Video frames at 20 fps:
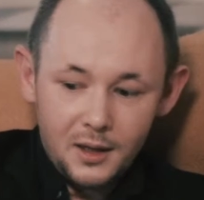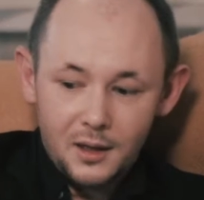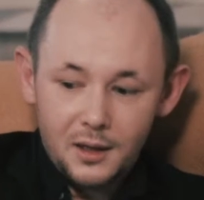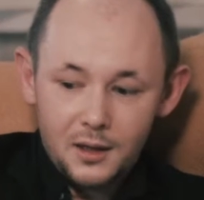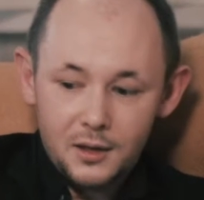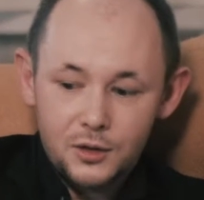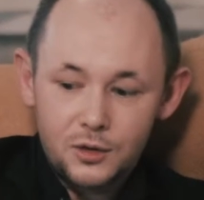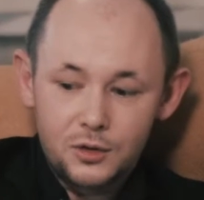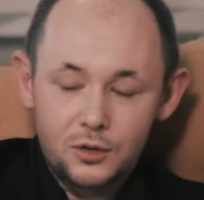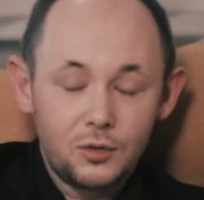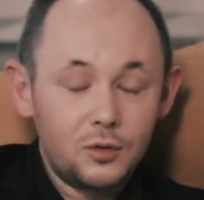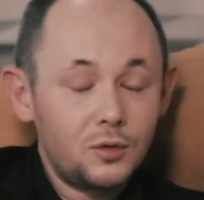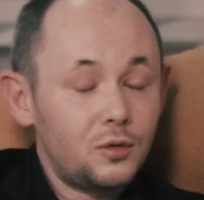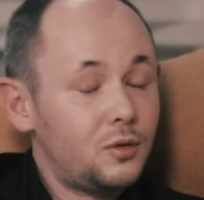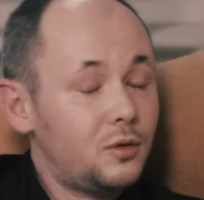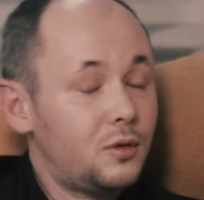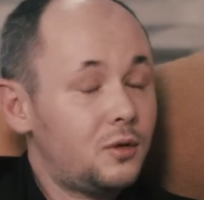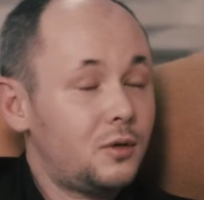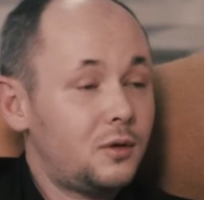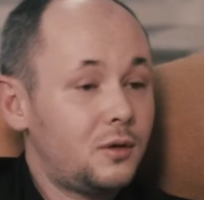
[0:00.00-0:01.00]
Э,
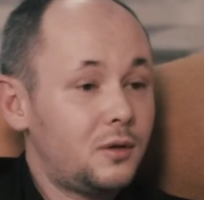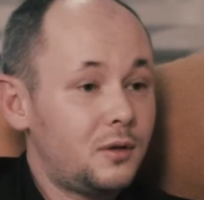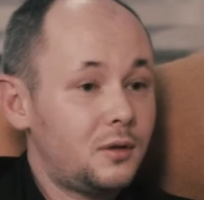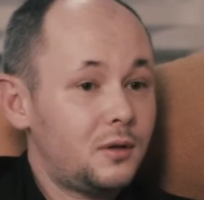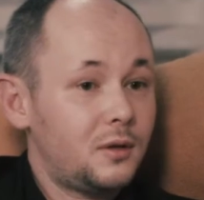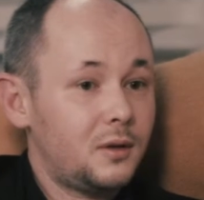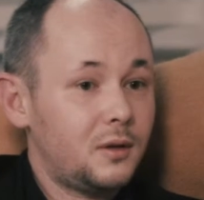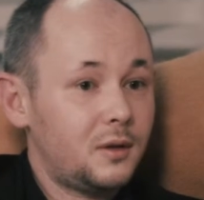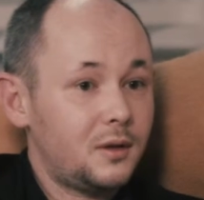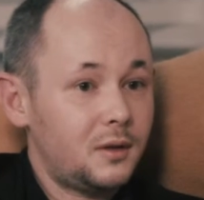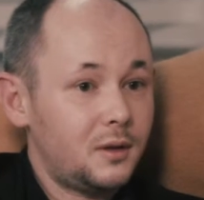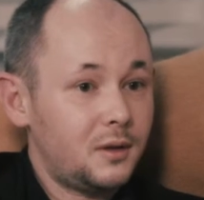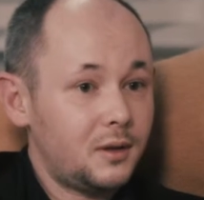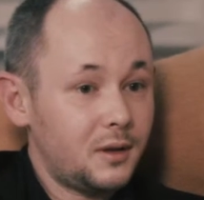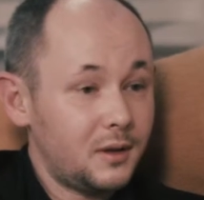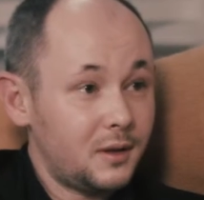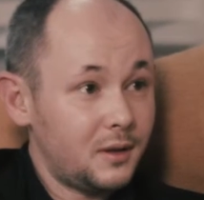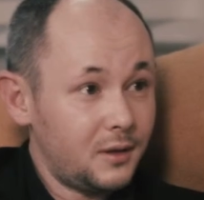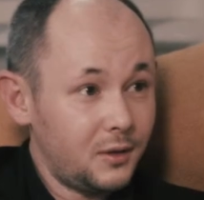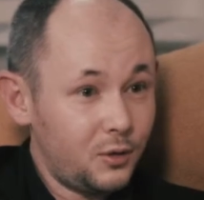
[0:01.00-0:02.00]

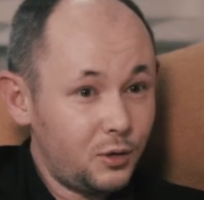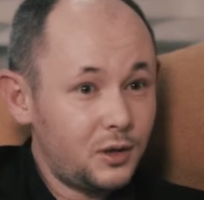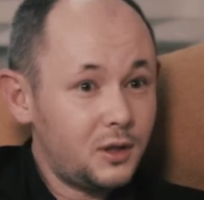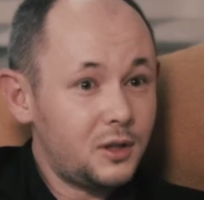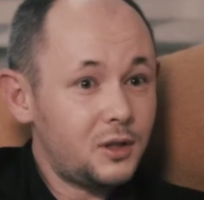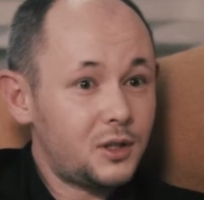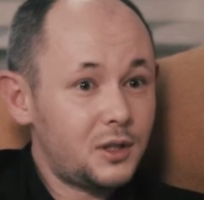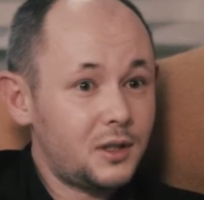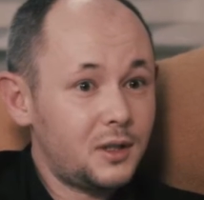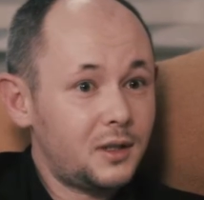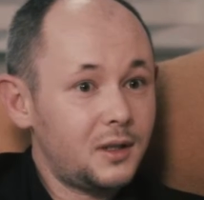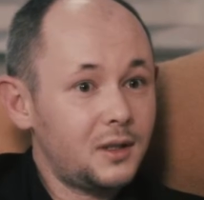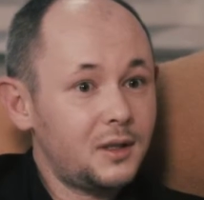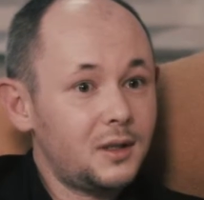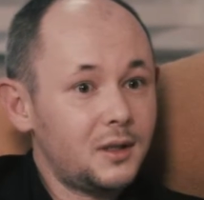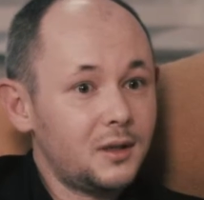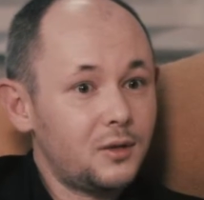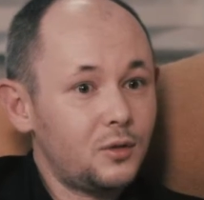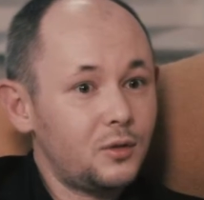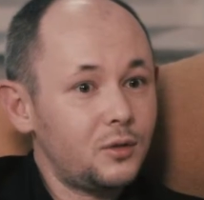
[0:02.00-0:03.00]
что э, юридический
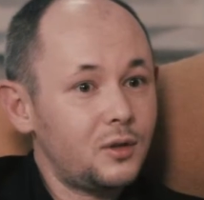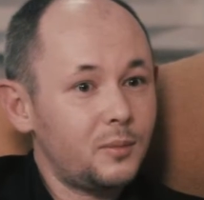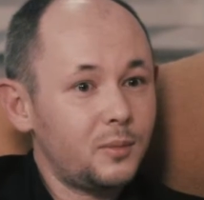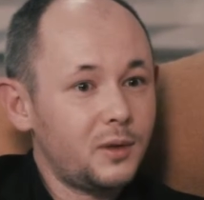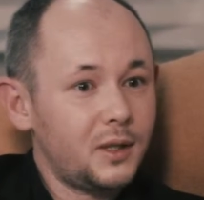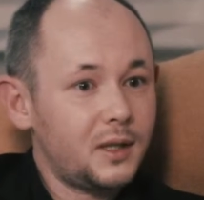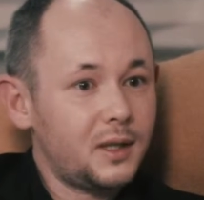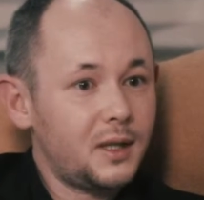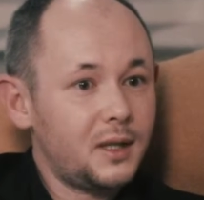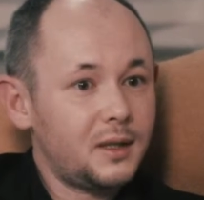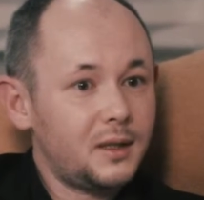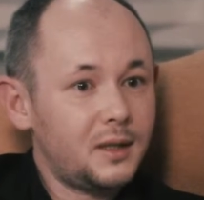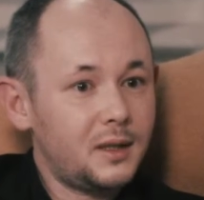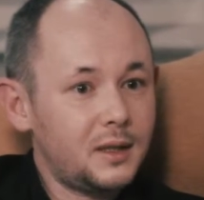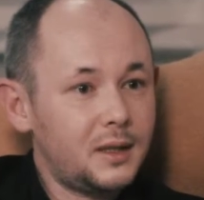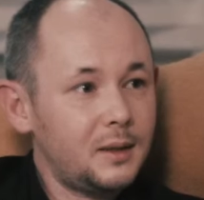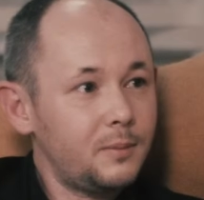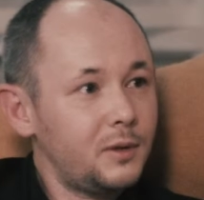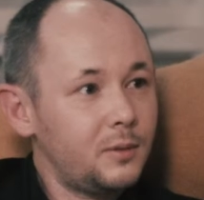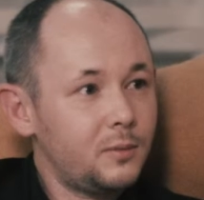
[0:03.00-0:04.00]
рынок, он обладает
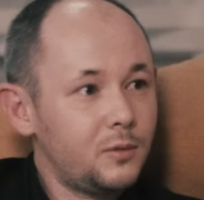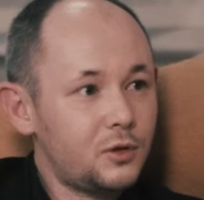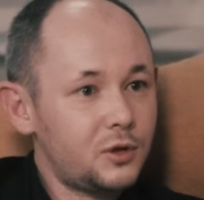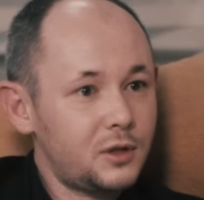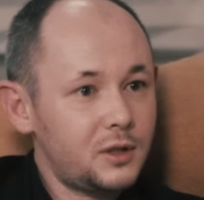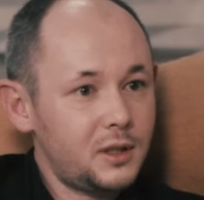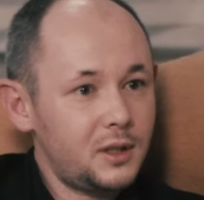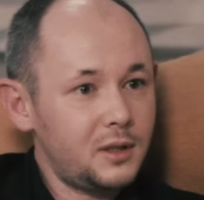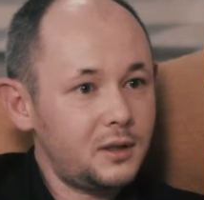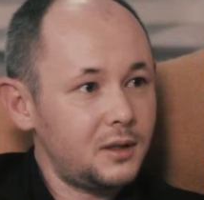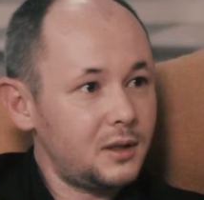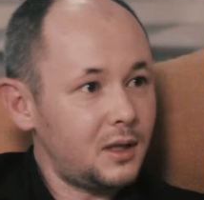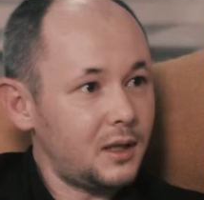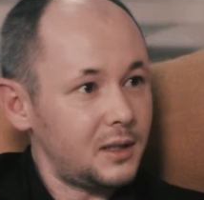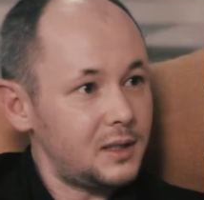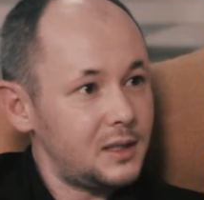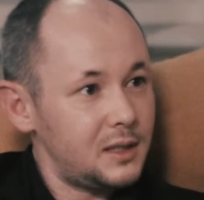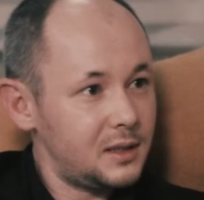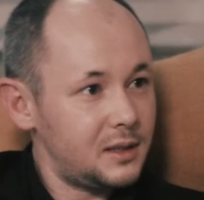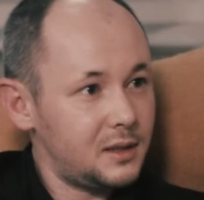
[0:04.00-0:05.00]
таким немножко, знаете,
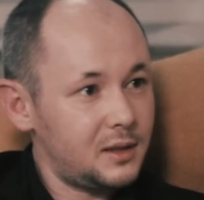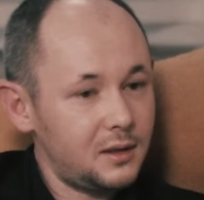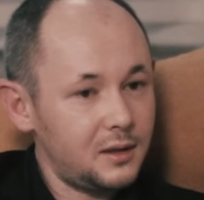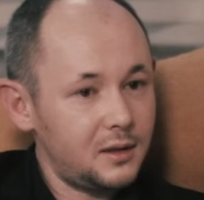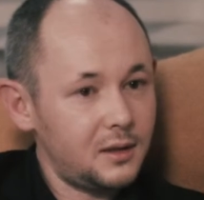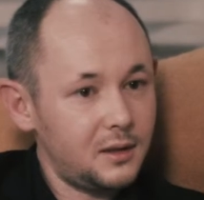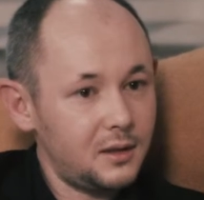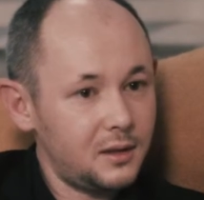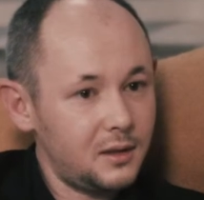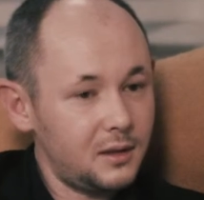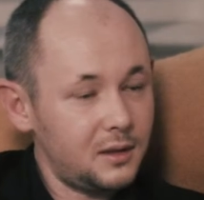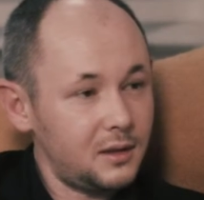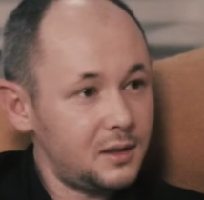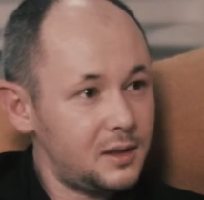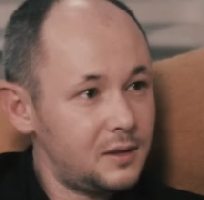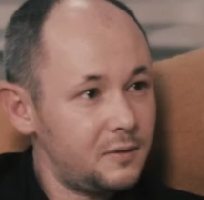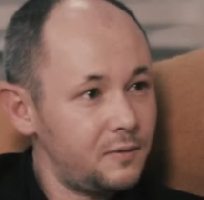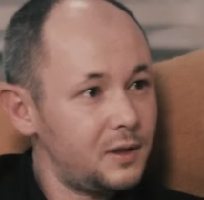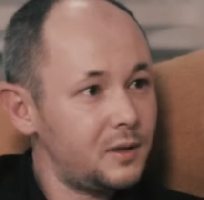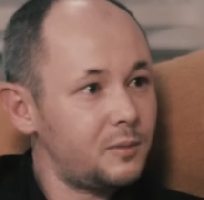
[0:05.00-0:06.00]
как
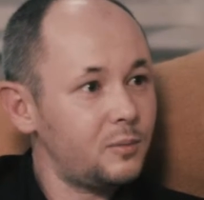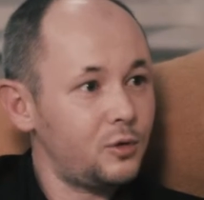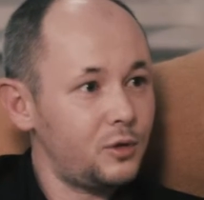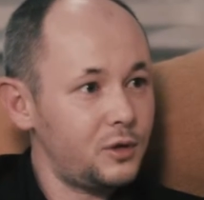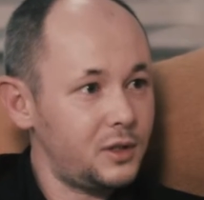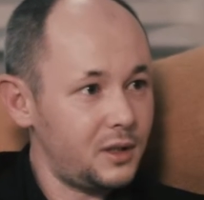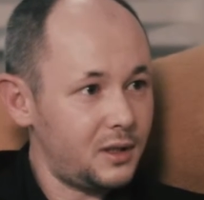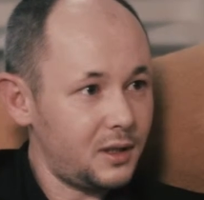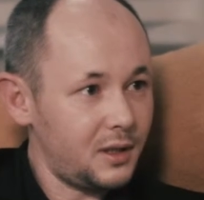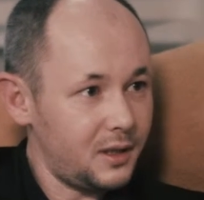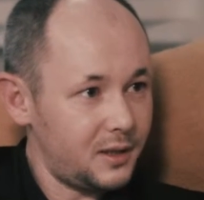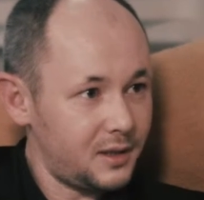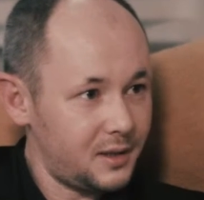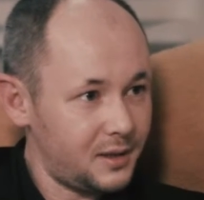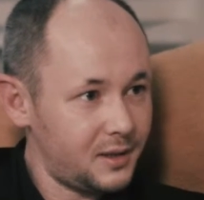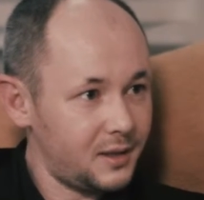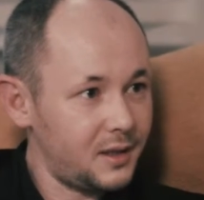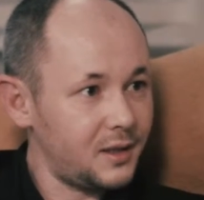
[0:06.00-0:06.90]
«свет мое зеркальце